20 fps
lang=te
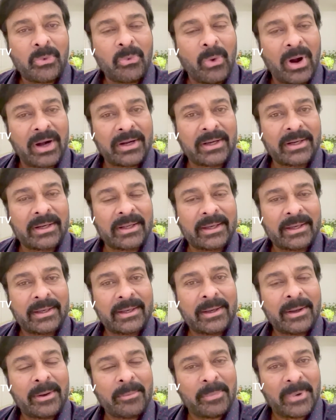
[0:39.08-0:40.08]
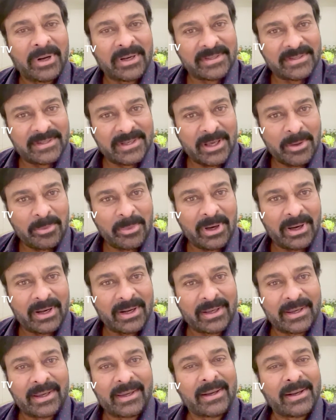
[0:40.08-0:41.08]
వాటిని మన సీఎం
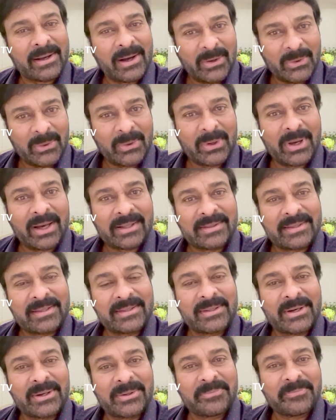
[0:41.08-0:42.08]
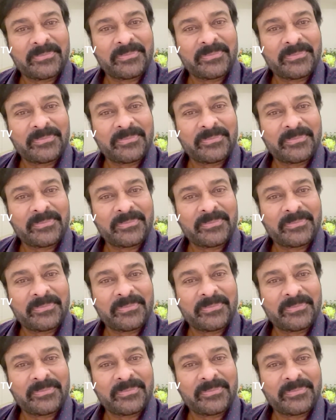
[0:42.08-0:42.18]
గారికి కానుగ్గా అందిద్దాం